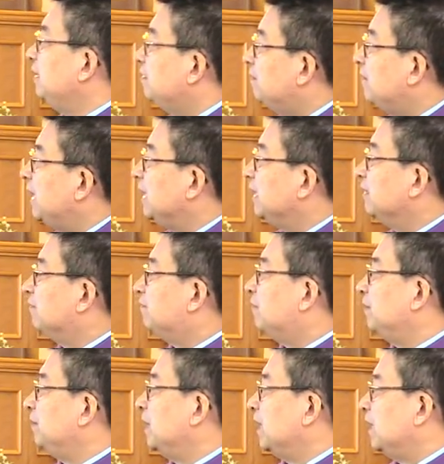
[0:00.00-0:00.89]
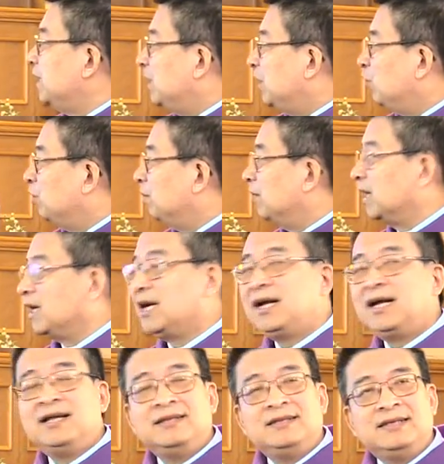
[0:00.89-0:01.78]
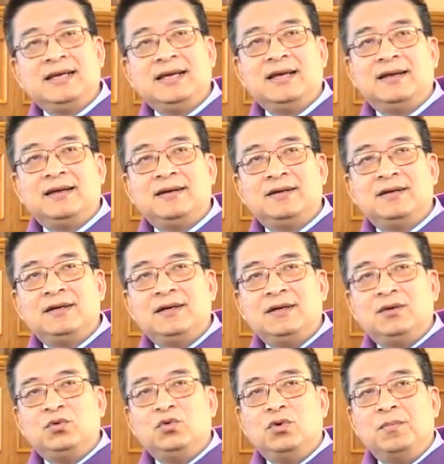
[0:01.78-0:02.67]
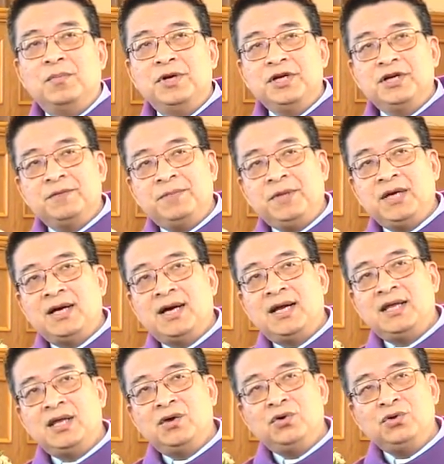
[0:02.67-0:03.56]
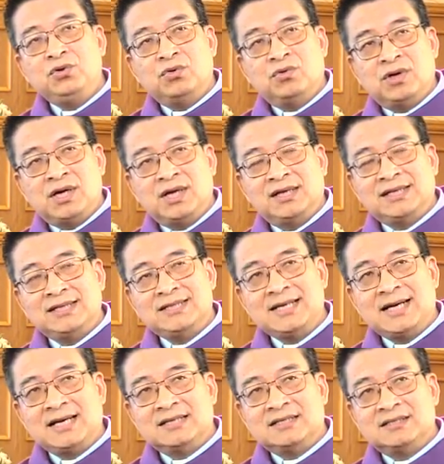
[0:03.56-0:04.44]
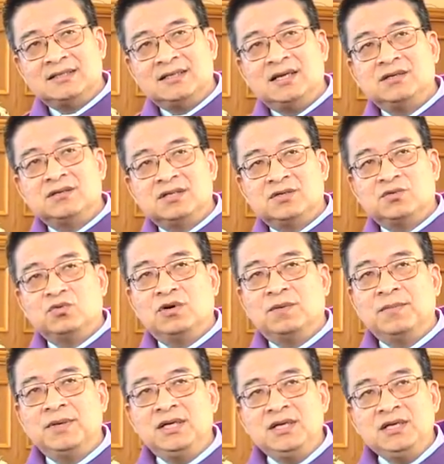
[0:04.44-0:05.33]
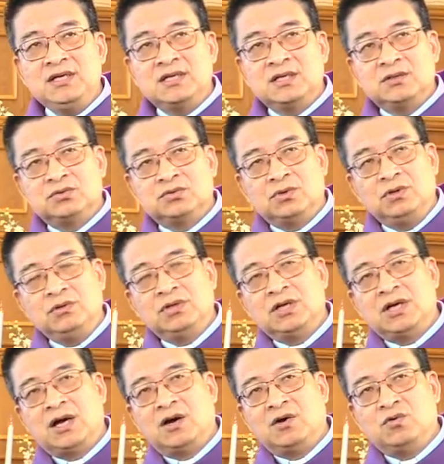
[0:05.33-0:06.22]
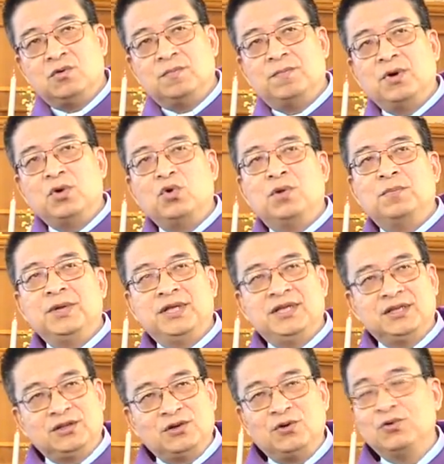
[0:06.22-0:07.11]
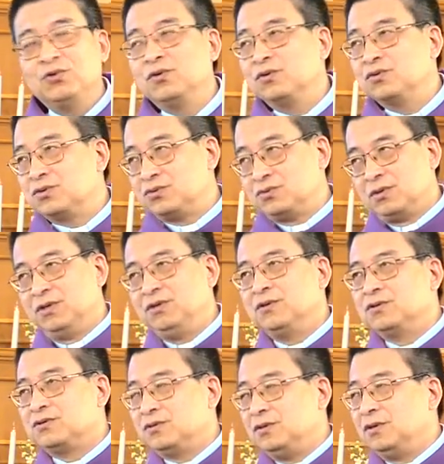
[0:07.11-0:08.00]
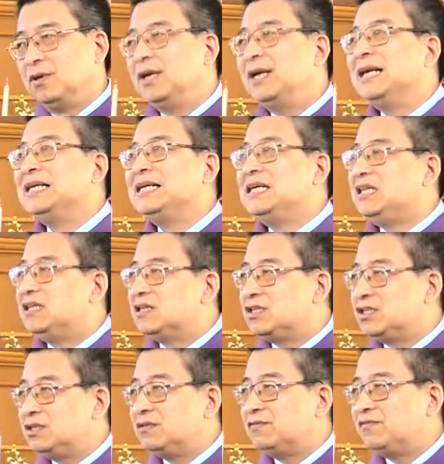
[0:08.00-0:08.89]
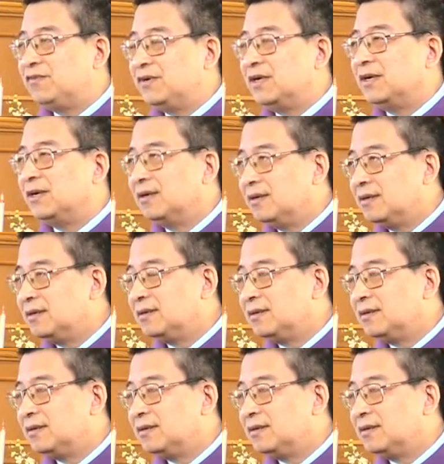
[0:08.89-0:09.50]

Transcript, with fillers: 另外一个方面也让我们看见，我们这个平安也有永恒的价值，那就是我们这一生所有的劳苦，包括我们这些同工所有所有这些侍奉，